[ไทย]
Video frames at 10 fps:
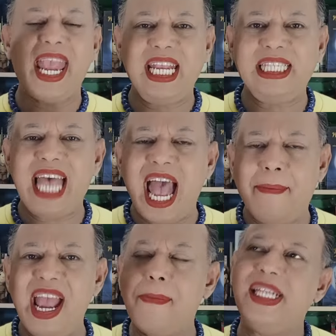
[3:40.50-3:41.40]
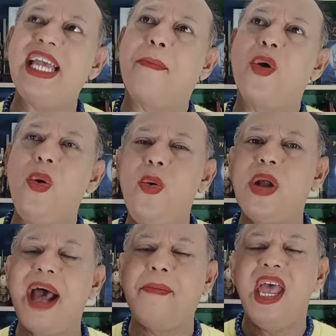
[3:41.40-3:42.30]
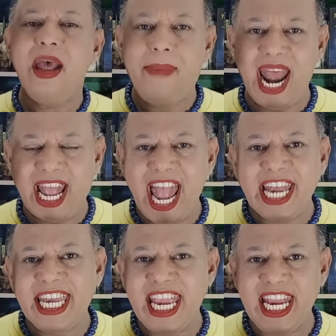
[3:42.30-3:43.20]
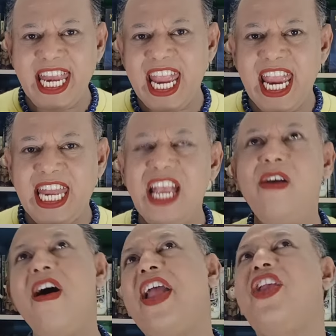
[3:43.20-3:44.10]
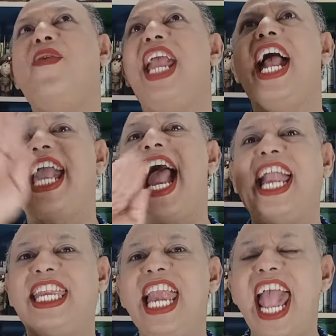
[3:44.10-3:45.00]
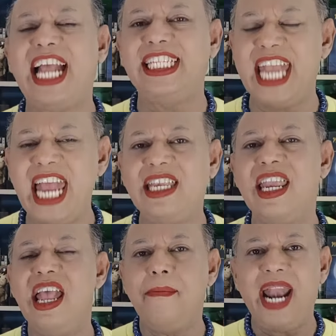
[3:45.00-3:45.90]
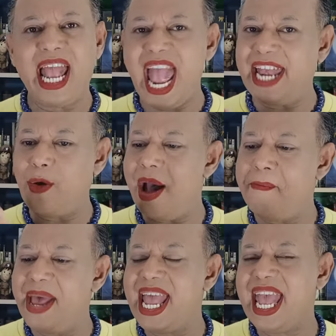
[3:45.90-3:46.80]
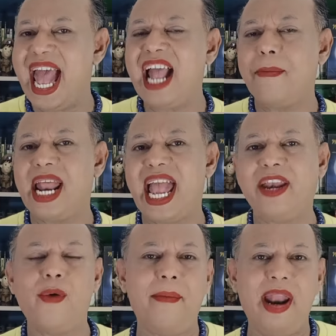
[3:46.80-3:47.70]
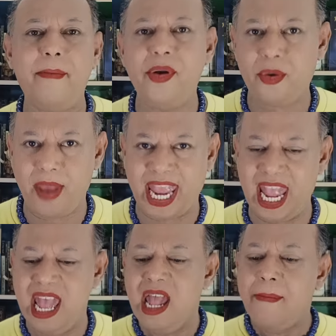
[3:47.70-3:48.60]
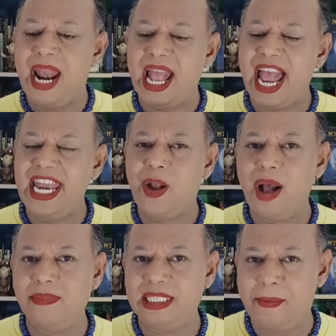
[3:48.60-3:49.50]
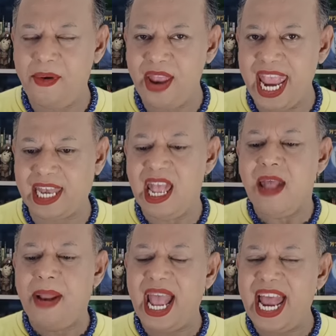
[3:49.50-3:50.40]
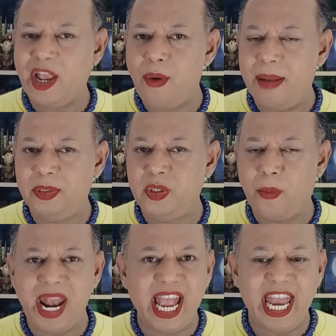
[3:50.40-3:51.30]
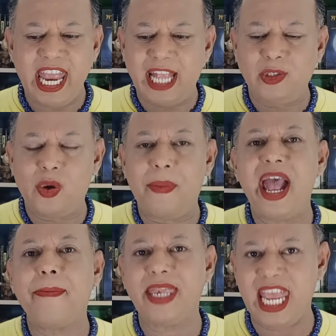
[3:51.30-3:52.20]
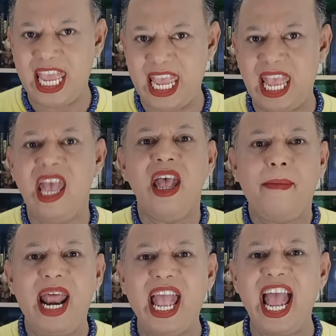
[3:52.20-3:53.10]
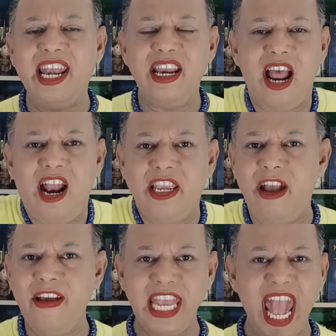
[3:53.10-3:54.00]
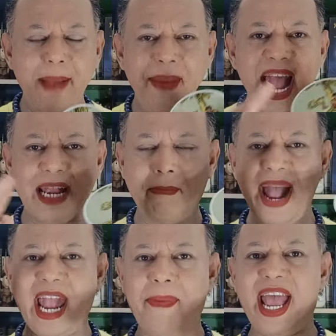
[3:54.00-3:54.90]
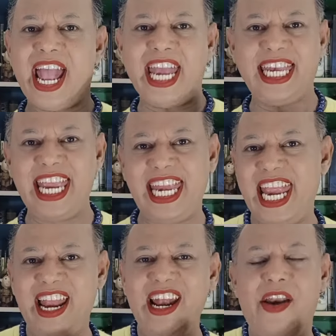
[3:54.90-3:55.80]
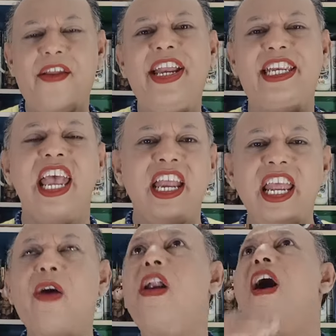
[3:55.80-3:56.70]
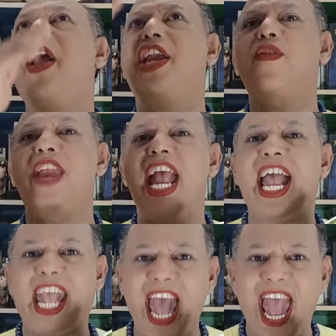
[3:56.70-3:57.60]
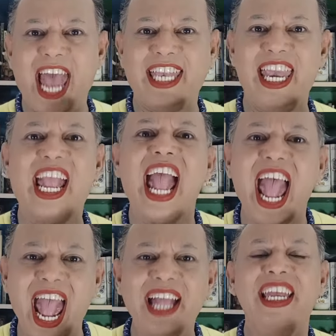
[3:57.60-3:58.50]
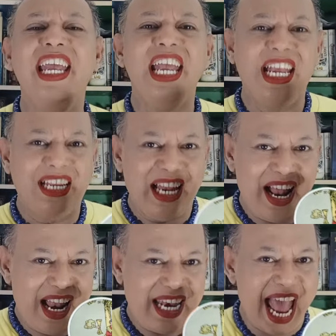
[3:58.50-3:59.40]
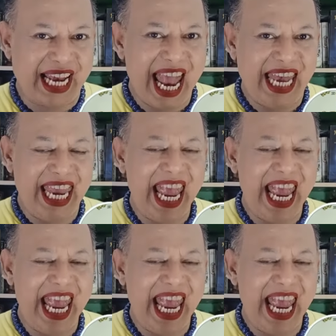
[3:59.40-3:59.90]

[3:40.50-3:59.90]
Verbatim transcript: ไปสามารถไปจับคู่กับพลังงานดี ๆ ที่ก็ลอยอยู่ในอากาศนี่แหละ เช่น พลังงานความมั่งคั่ง พลังงานความร่ำรวย พลังงานแห่งความสำเร็จพลังงานแห่งความสุขพลังงานแห่งสุขภาพดีพลังงานเยอะแยะมากมาย พลังงานดี ๆ เลิศๆที่เขาลอยอยู่ในอากาศนะคะดังนั้น